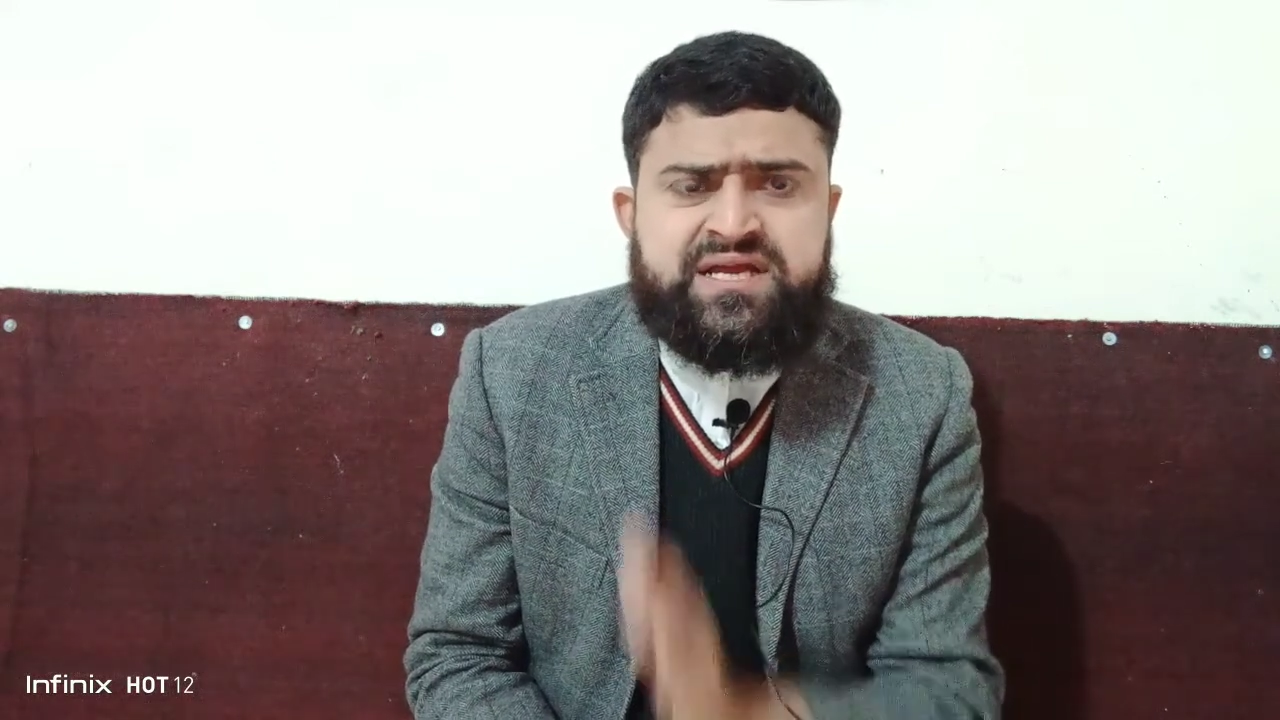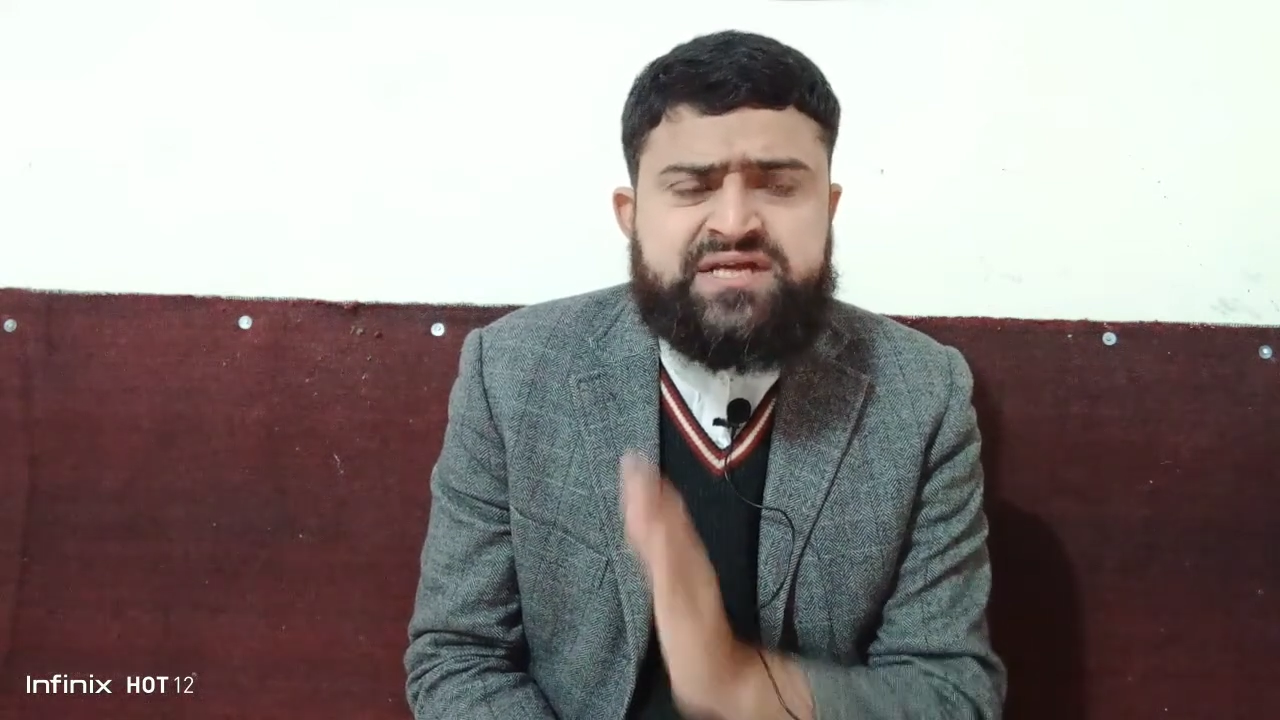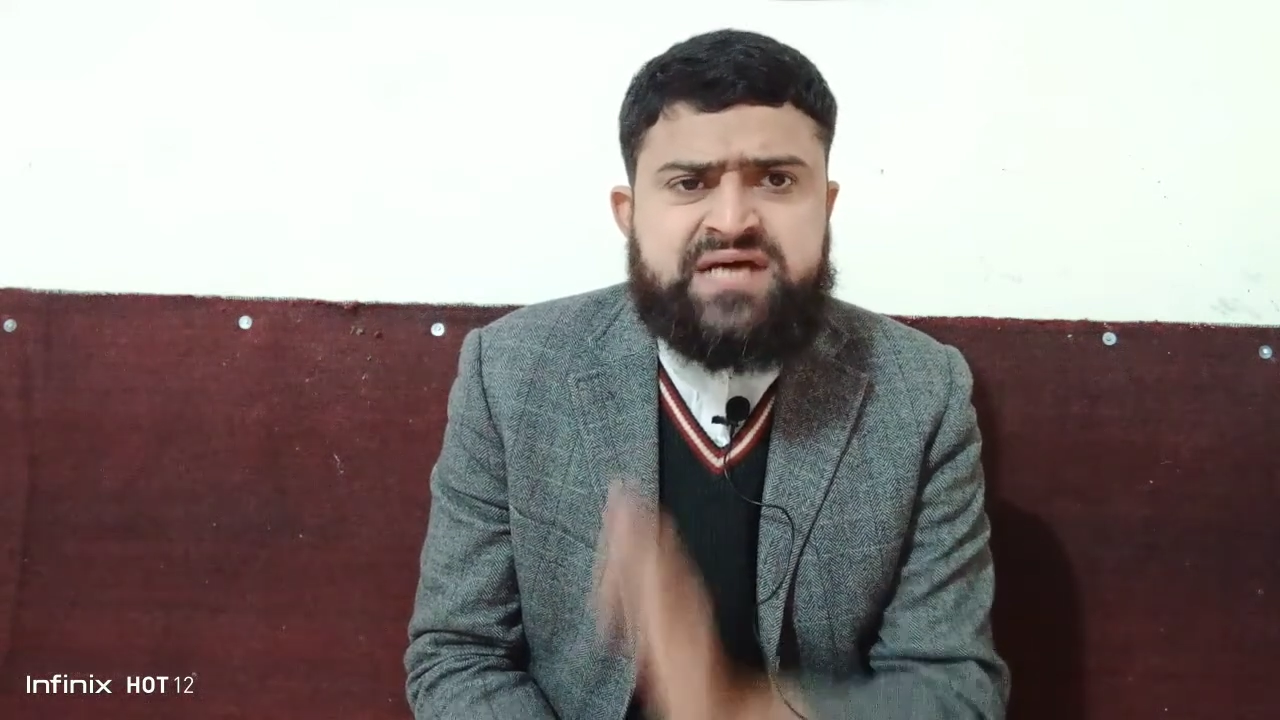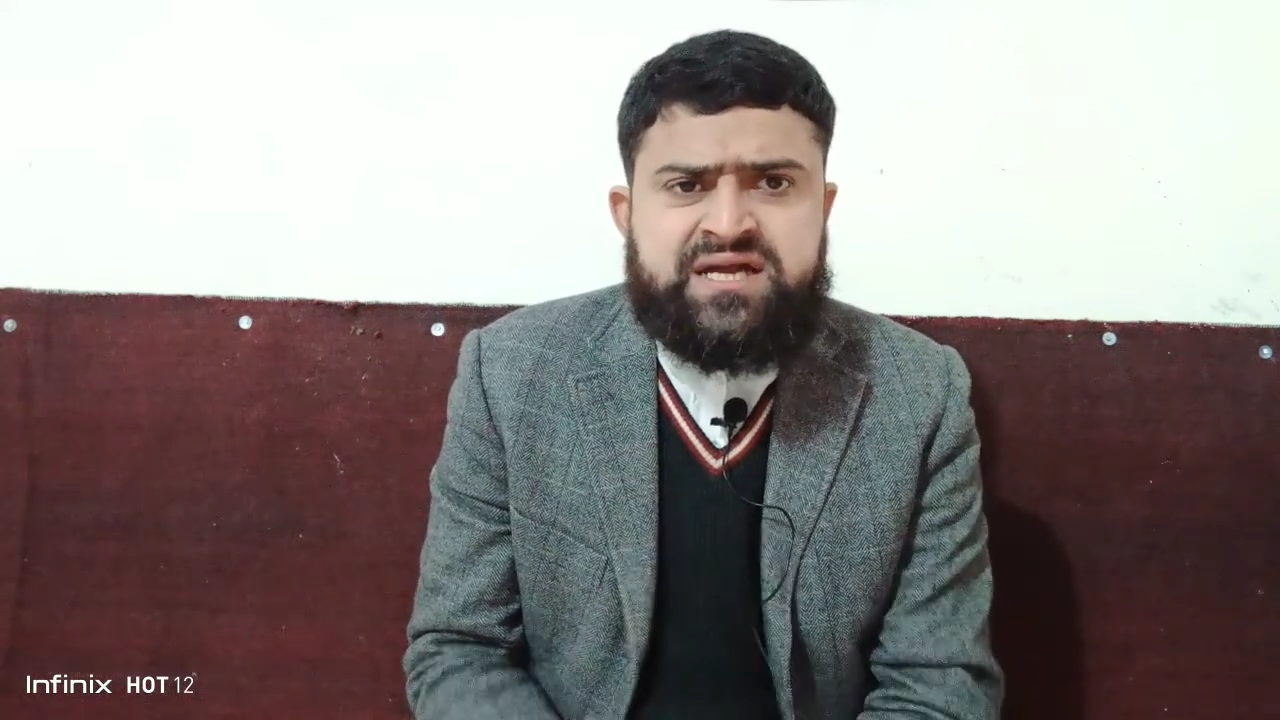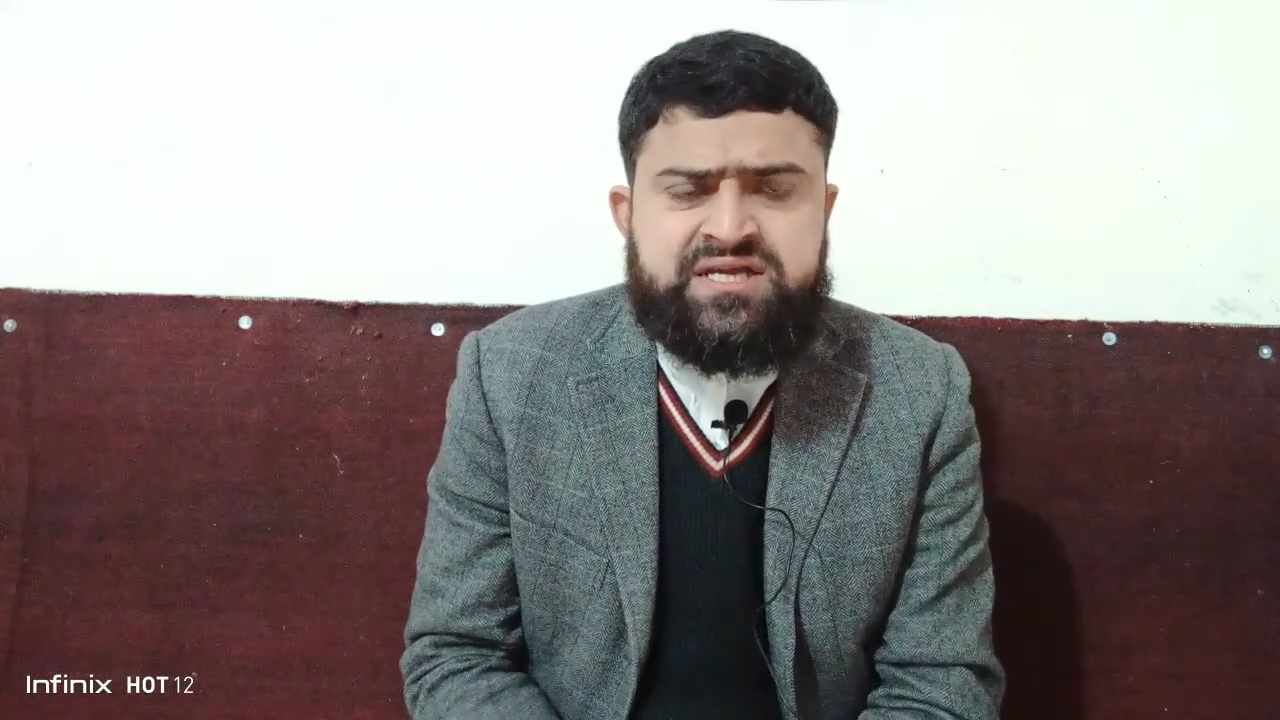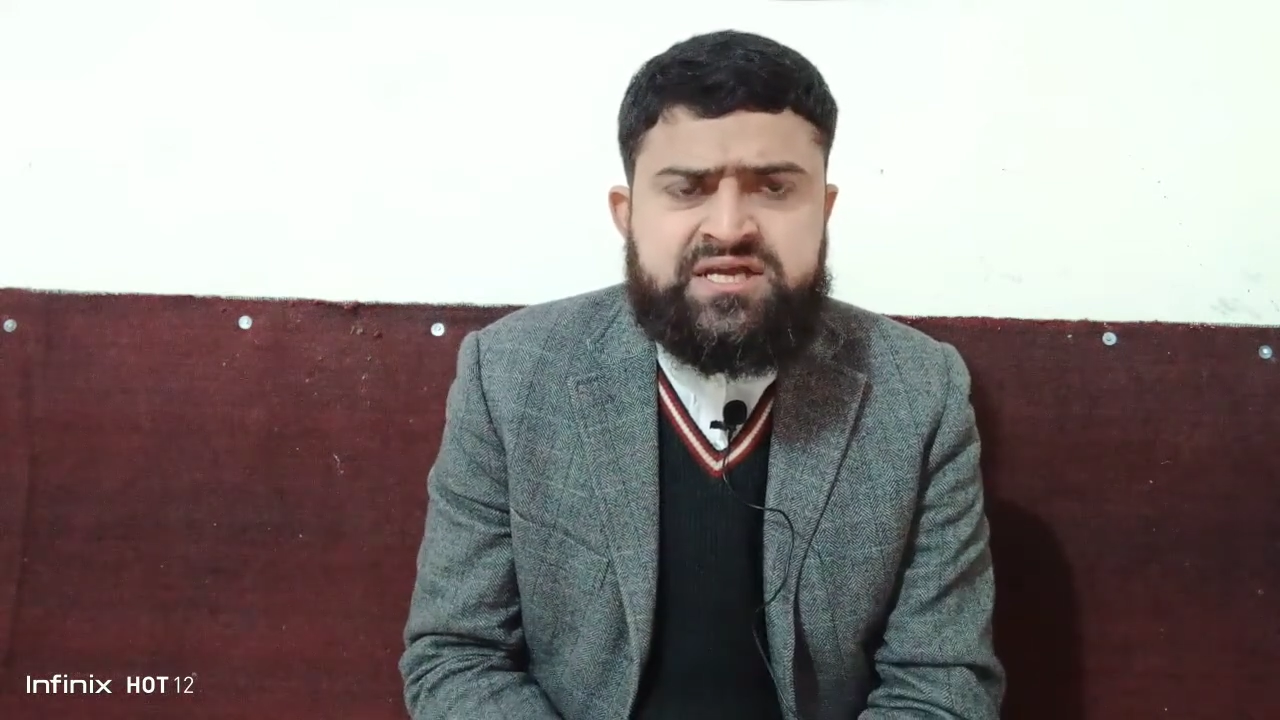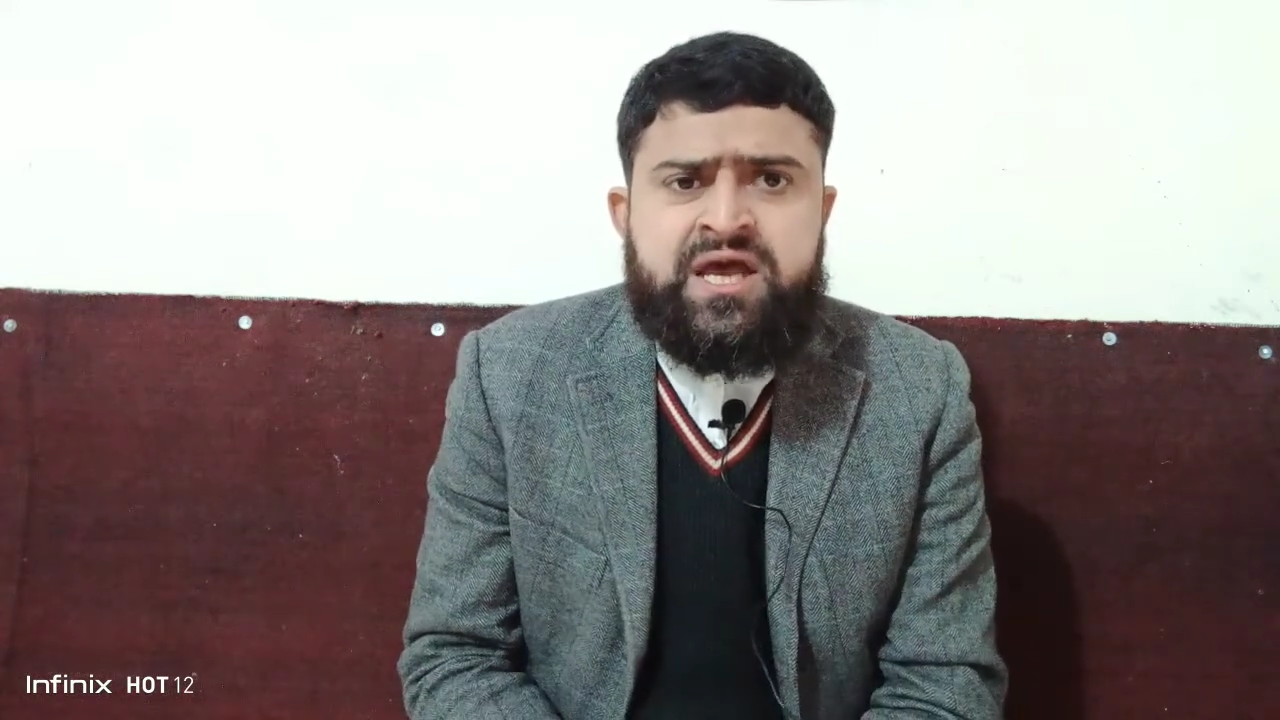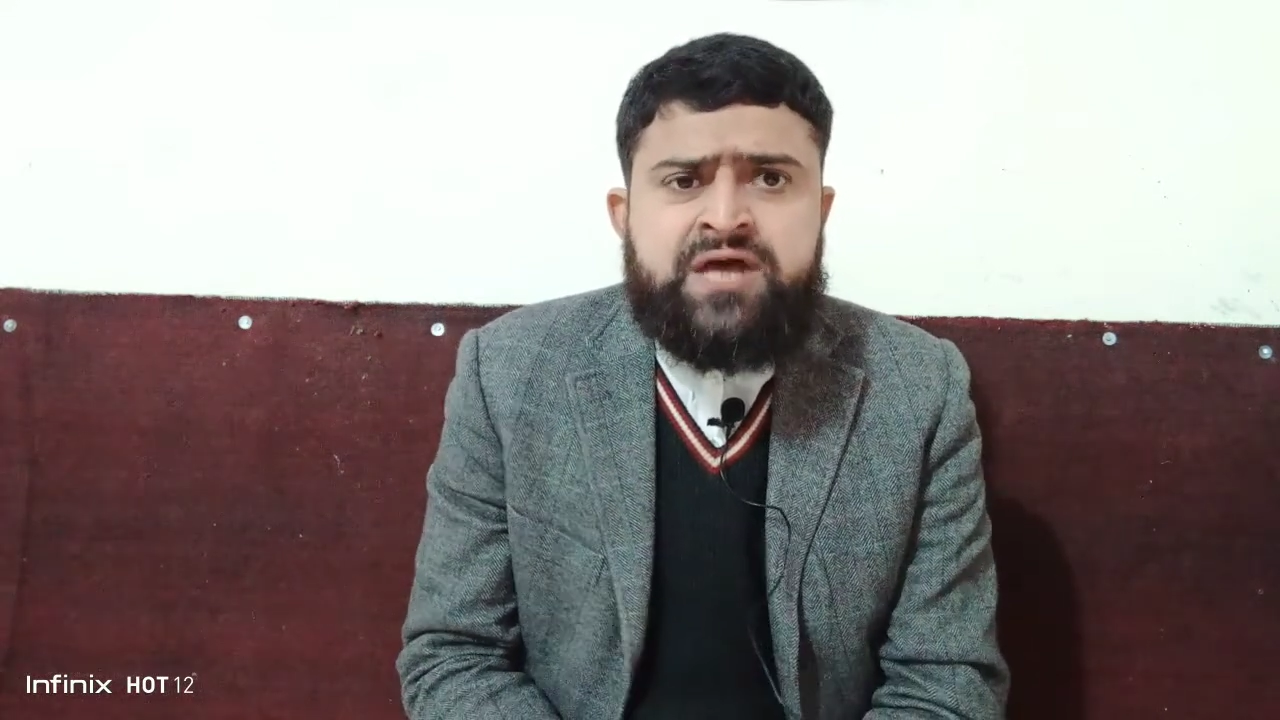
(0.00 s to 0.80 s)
की ठान ली